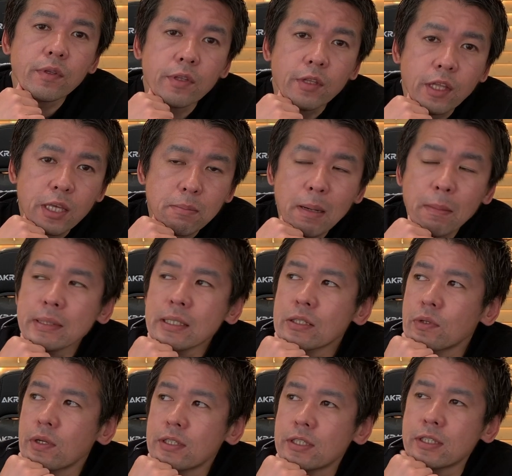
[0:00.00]
で今まで
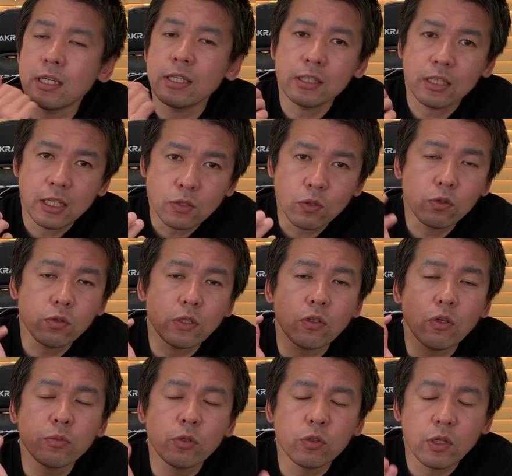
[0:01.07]
とは違ってね外で
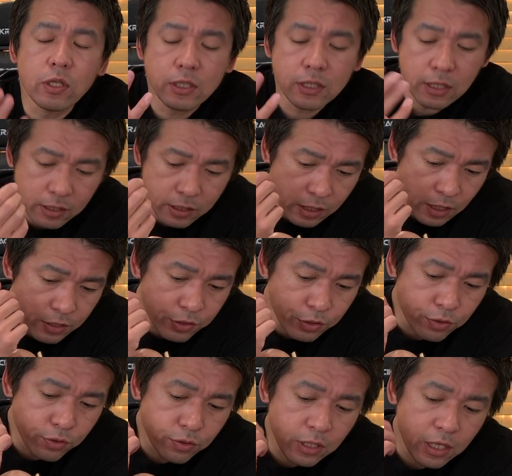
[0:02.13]
飲むのとは違って
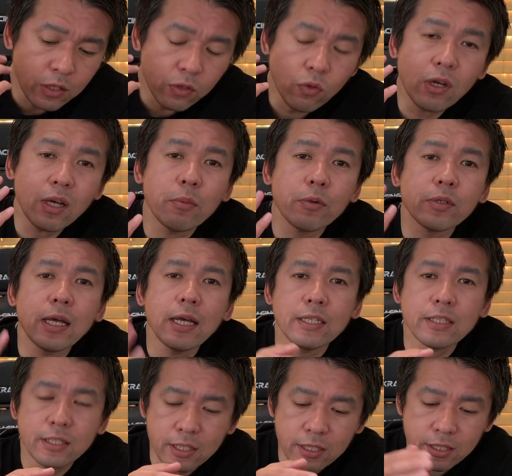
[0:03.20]
終電とかもな
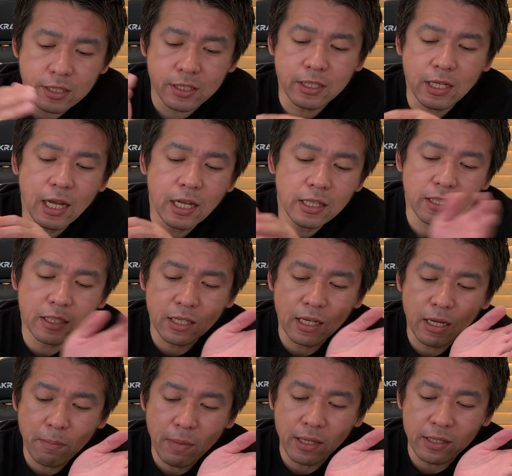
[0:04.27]
いし、時間
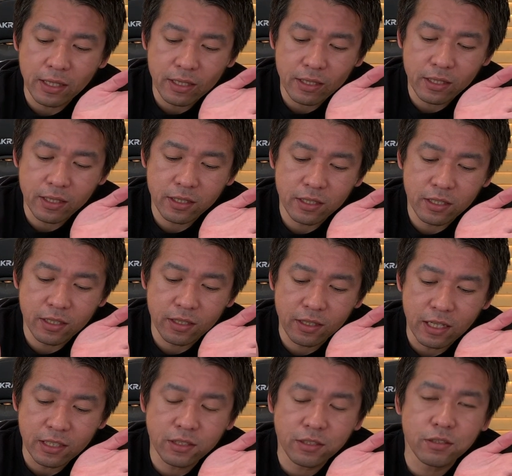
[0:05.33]
がまあね
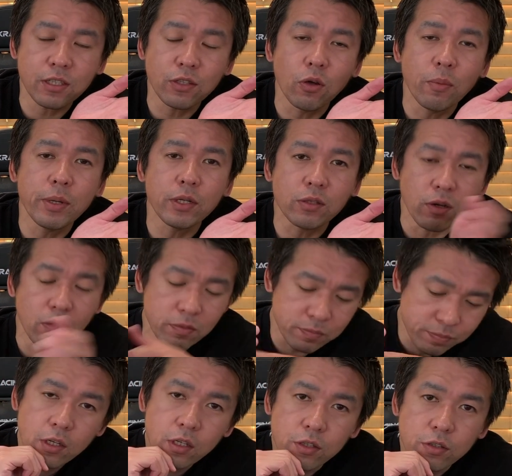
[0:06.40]
がっつり飲めると
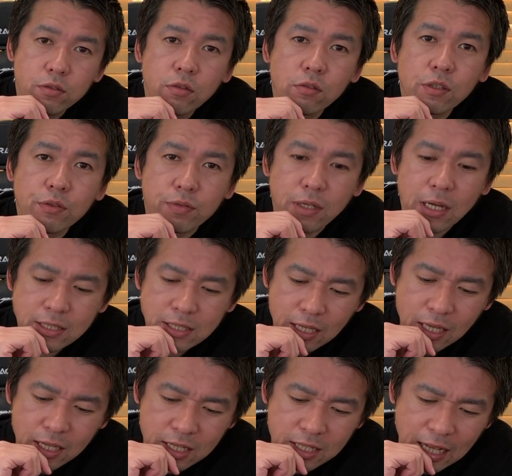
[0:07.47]
いうので深
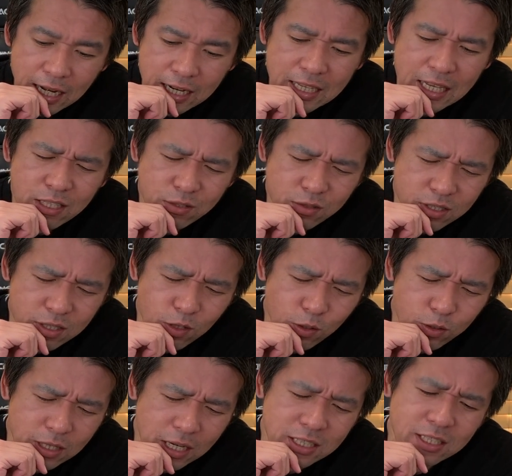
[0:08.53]
酒になりやすい
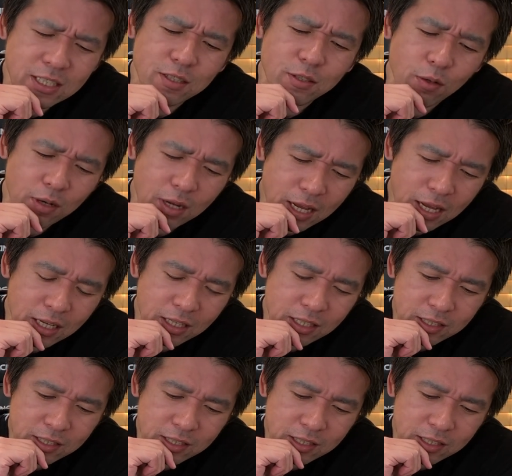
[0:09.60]
らしいんですよね。